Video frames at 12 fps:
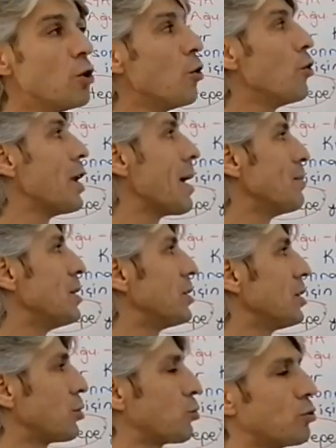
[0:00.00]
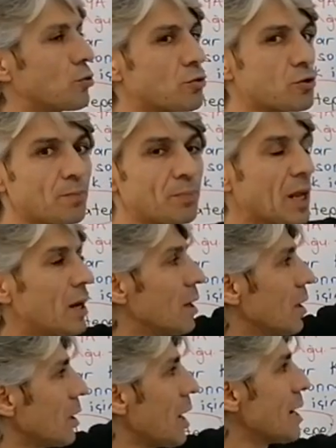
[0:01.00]
Önemlidir diyoruz.
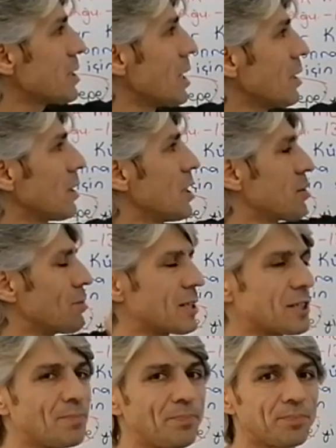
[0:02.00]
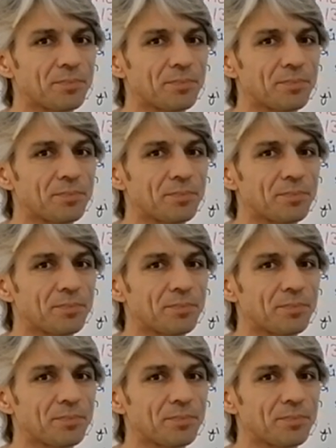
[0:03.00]
Kars Antlaşması.